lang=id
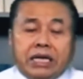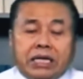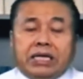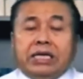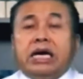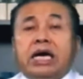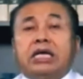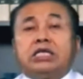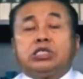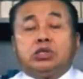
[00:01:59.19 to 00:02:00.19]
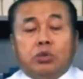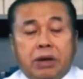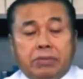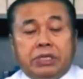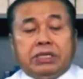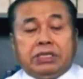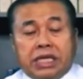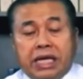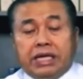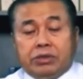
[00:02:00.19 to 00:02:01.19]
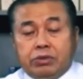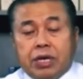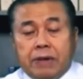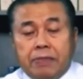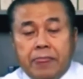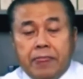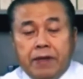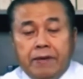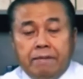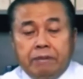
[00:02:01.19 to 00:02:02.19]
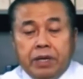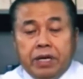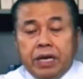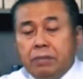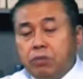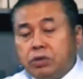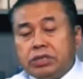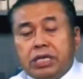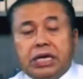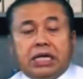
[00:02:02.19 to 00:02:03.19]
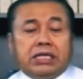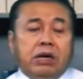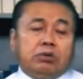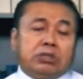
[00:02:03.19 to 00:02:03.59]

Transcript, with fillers: didengar suami saya juga. Namun saya nggak tahu